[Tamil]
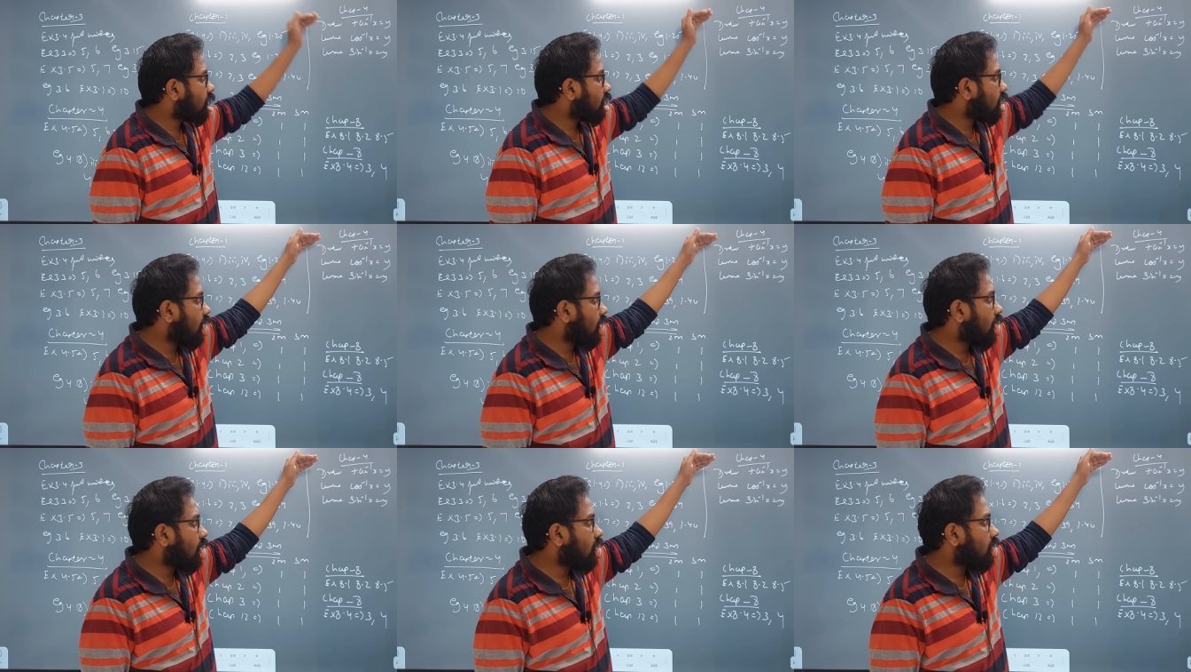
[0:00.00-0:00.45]

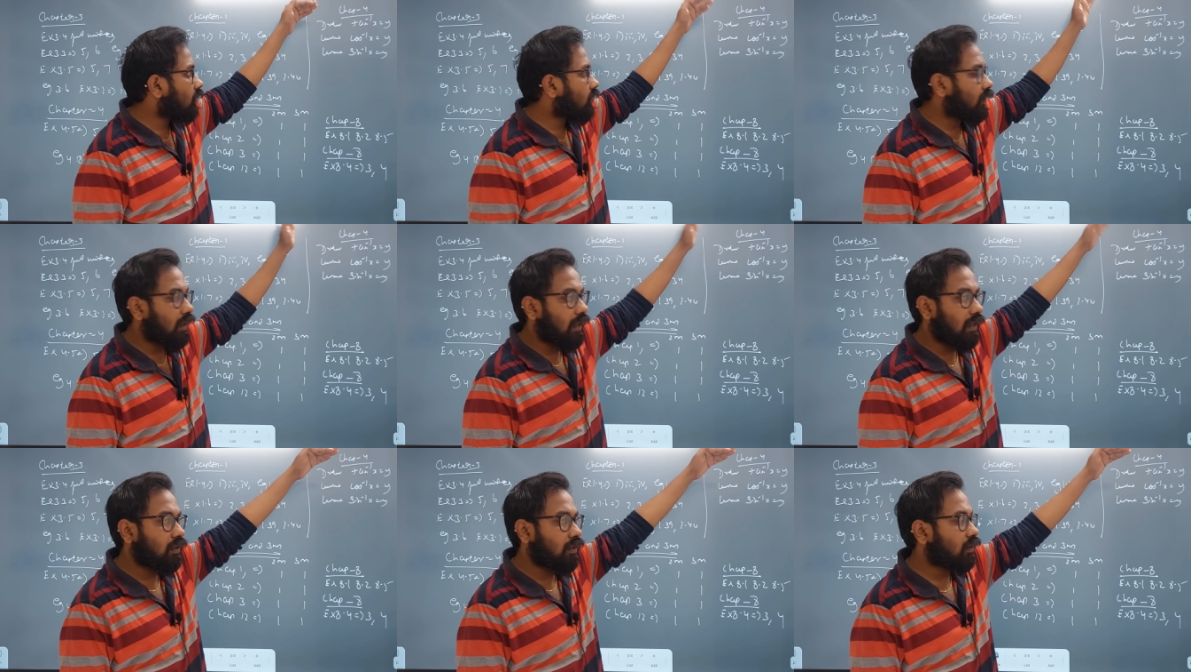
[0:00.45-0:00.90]
ட்ரா
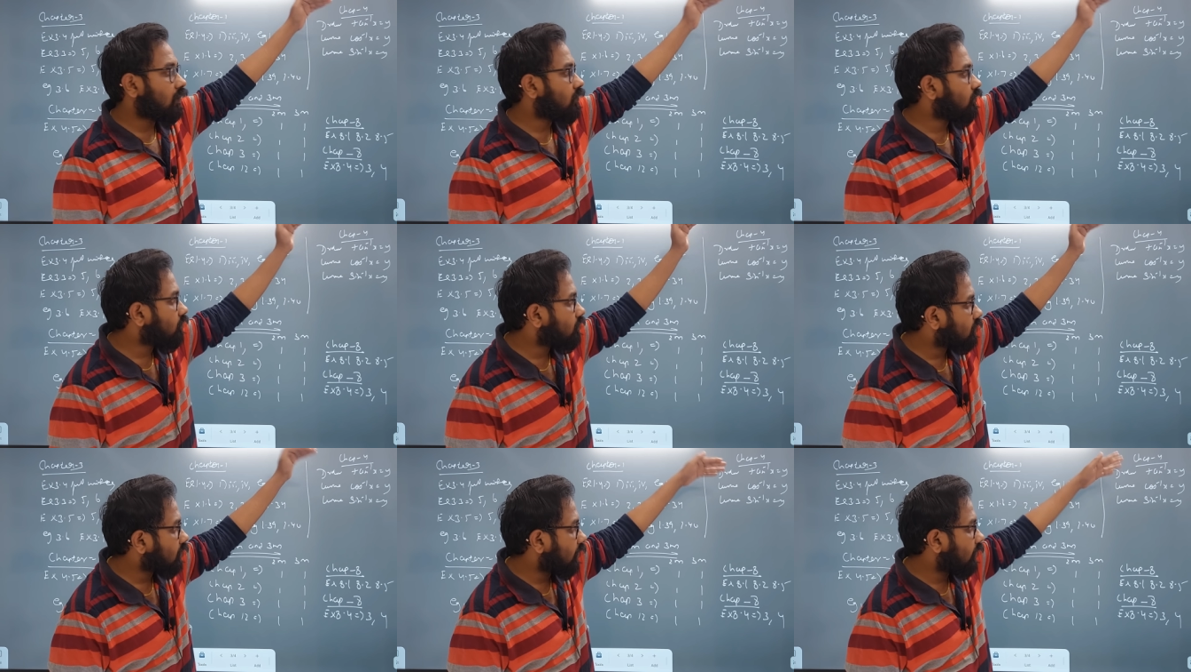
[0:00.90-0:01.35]
டேன்
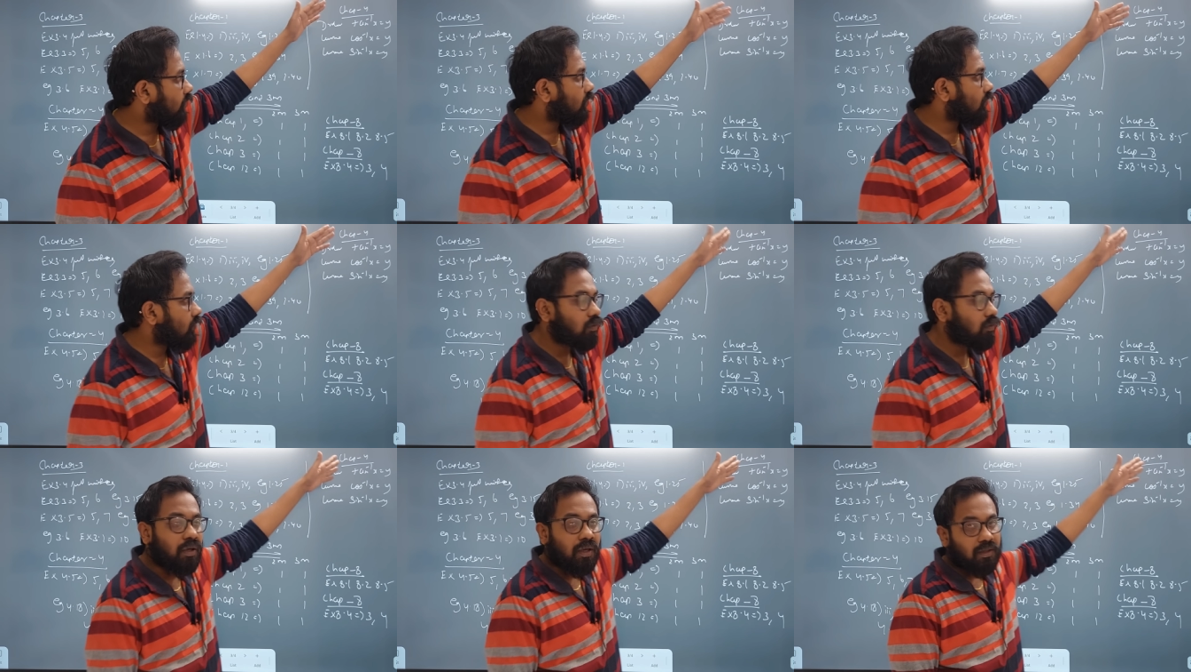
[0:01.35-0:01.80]
கவ் சைன்
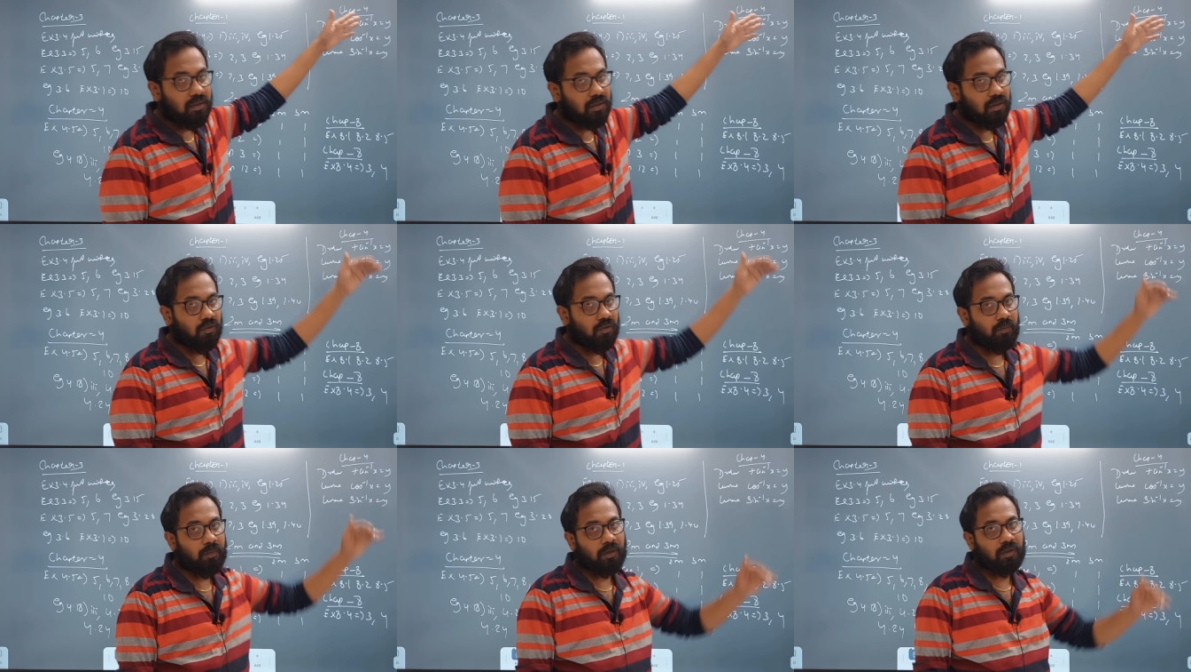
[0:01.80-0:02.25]
கவ் காஸ்
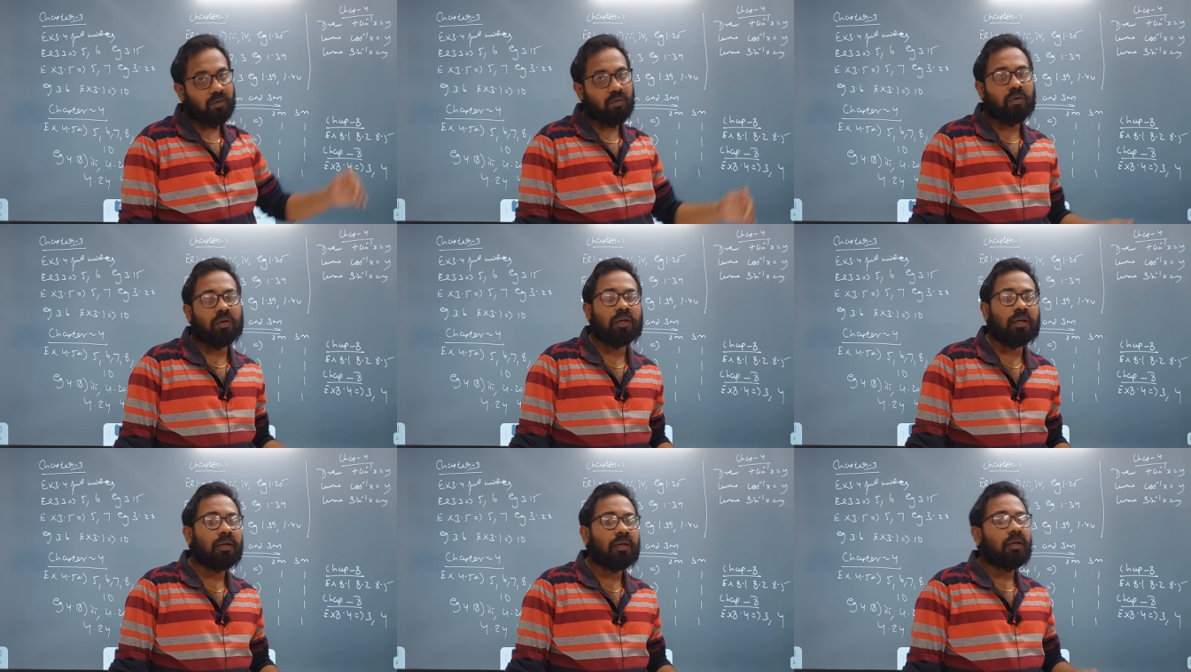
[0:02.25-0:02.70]
கவ்
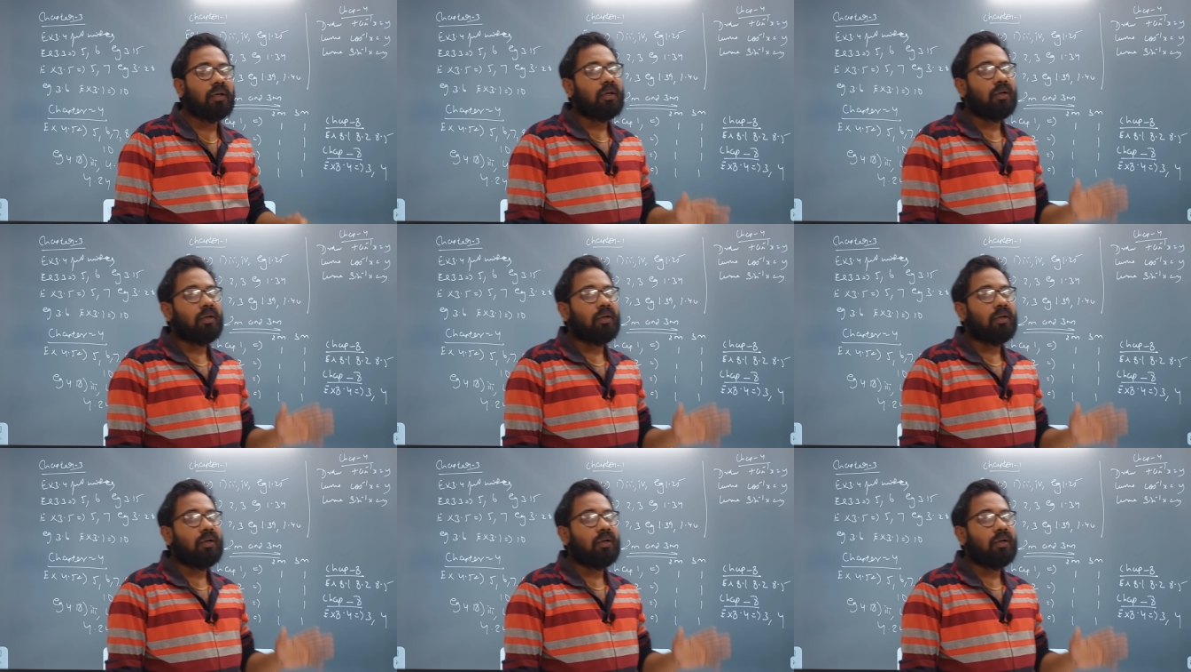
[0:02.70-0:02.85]
பார்த்துக்கோங்க